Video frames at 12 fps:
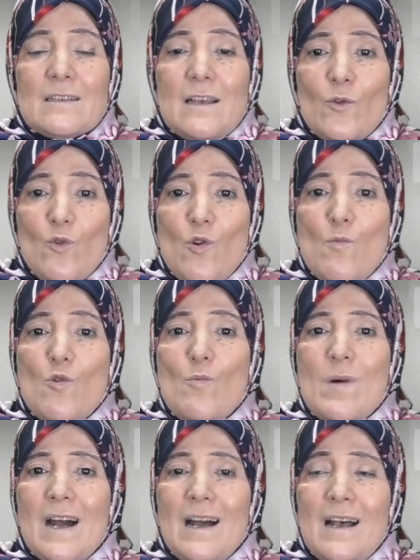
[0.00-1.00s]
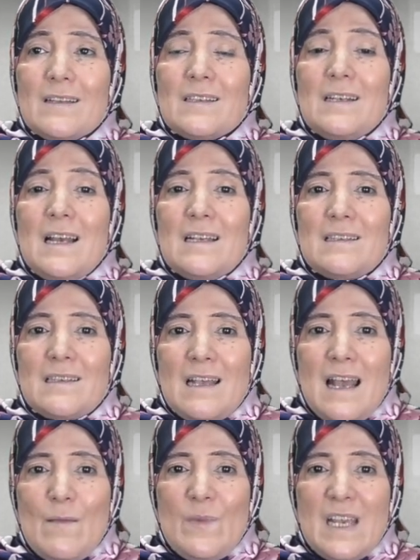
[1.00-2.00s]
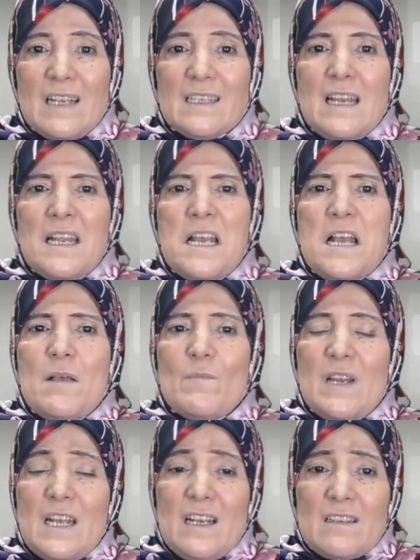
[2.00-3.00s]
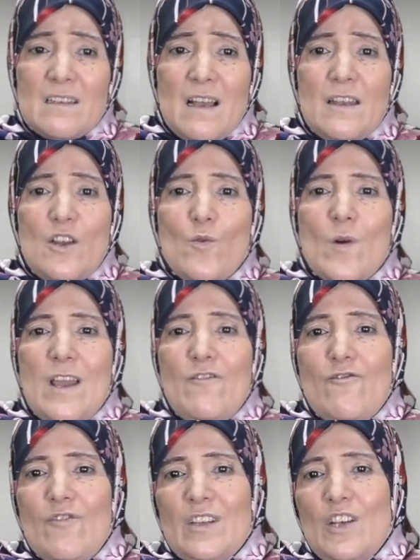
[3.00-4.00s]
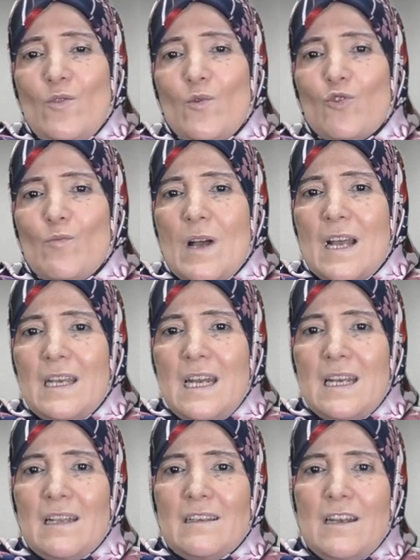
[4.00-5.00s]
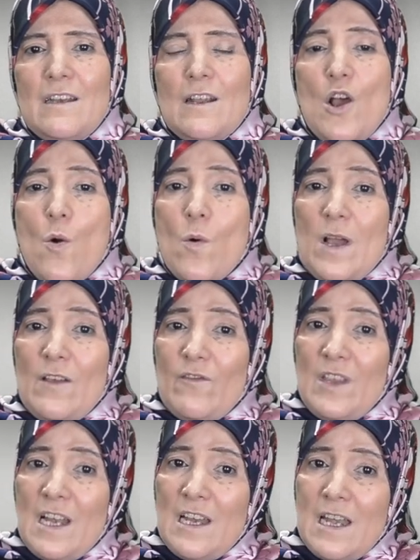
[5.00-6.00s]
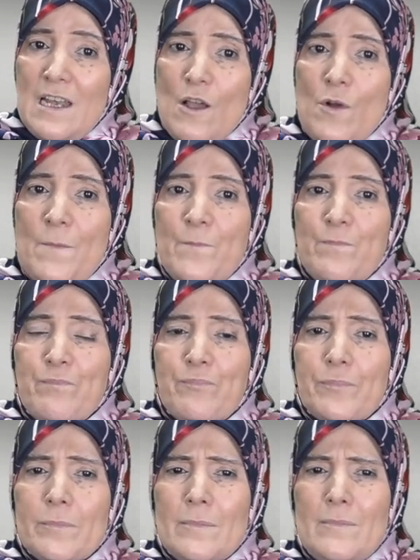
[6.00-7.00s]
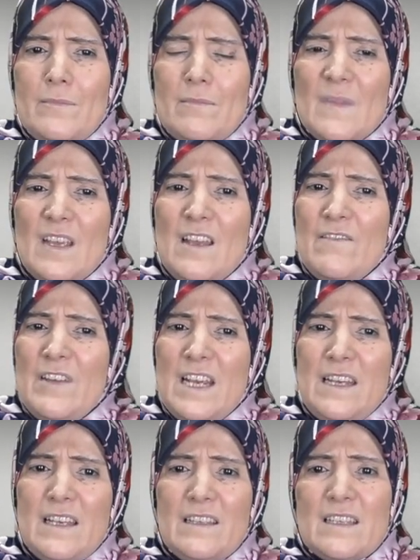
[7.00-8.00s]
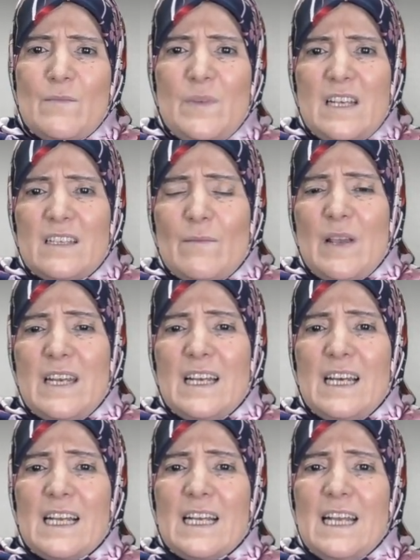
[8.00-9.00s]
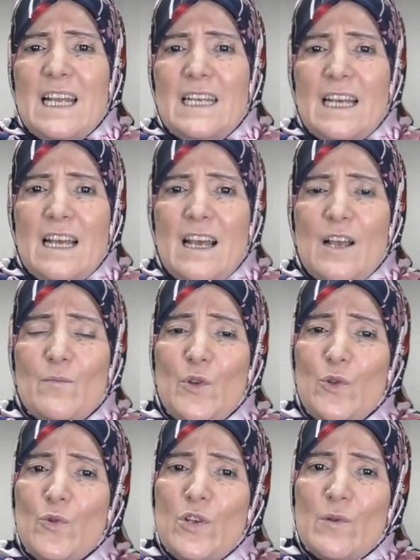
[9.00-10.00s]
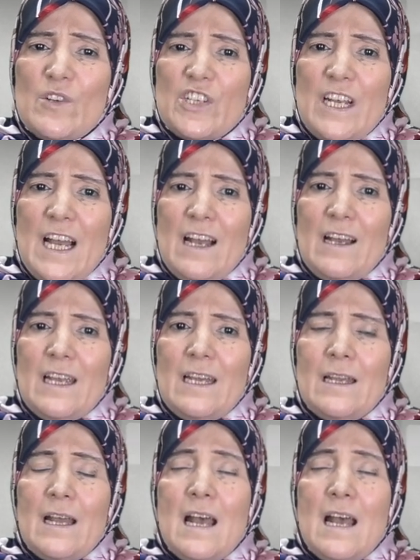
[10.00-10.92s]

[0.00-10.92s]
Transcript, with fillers: تروم مقاصد سامية من إحصان وعفة وطمأنينة وحفظ للنوع فإن التمييز بين أركانها بدون وجه حق